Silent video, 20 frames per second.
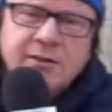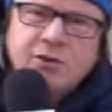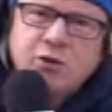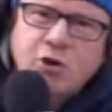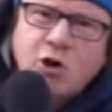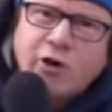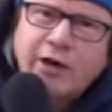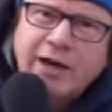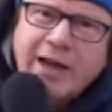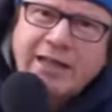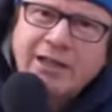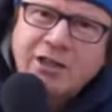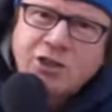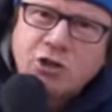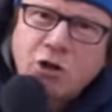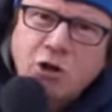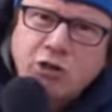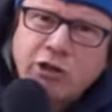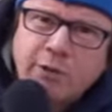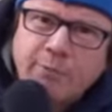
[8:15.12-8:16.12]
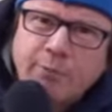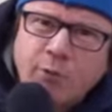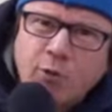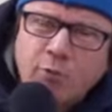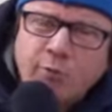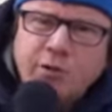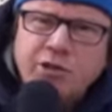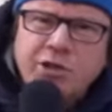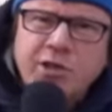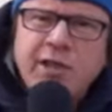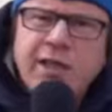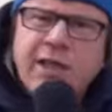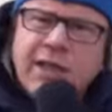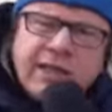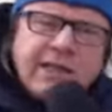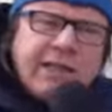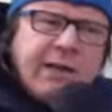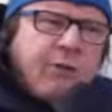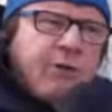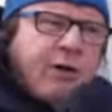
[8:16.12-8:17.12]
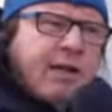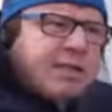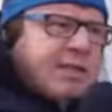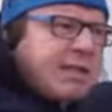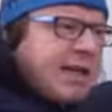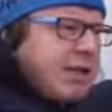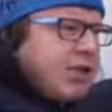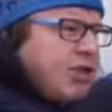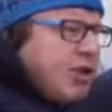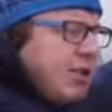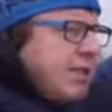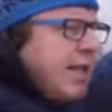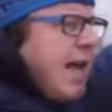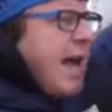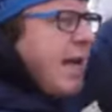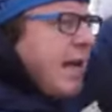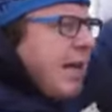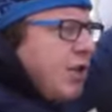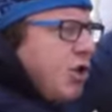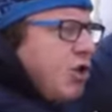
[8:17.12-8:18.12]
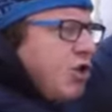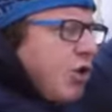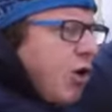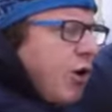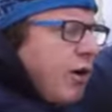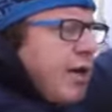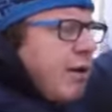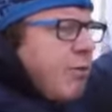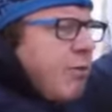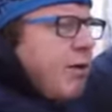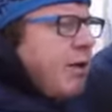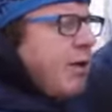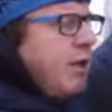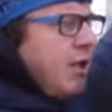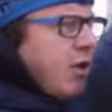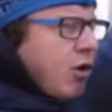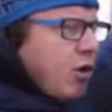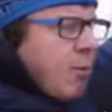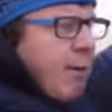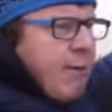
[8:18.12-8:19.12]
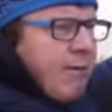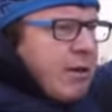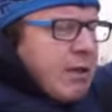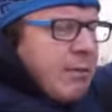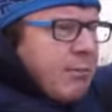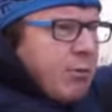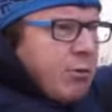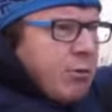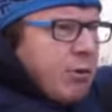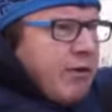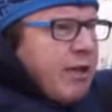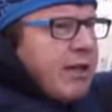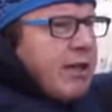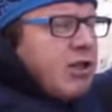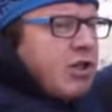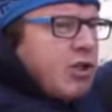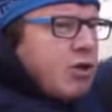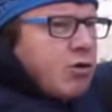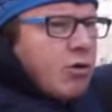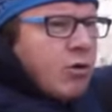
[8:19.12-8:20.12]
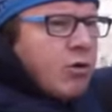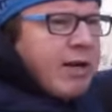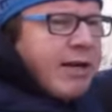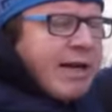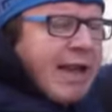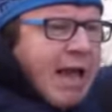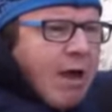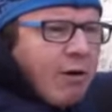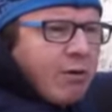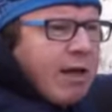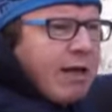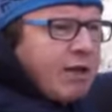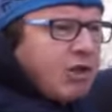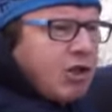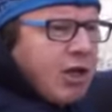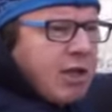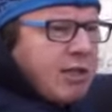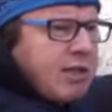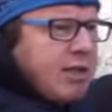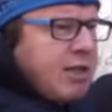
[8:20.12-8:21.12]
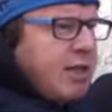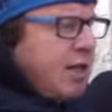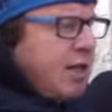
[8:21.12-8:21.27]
correndo di soldi pubblici devono essere accese anche di giorno e quindi come avete potuto vedere ci sono i neon accesi